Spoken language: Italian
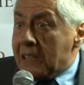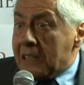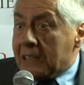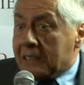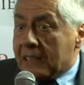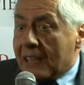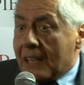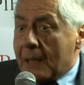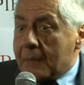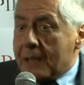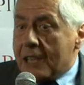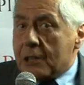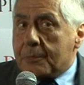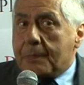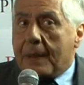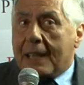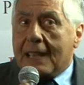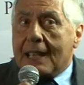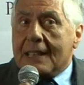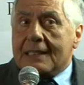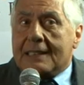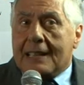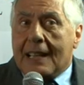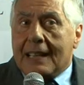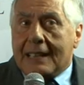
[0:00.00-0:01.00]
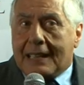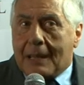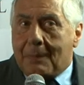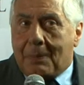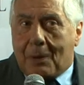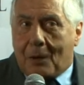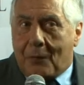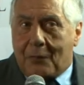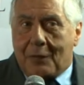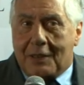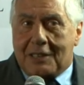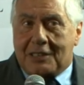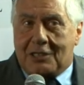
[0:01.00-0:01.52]
Nella mia esperienza anche
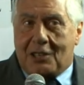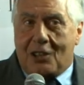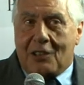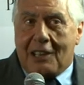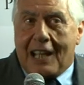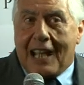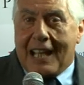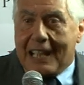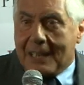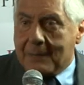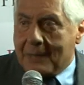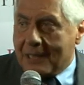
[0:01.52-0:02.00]
professionale,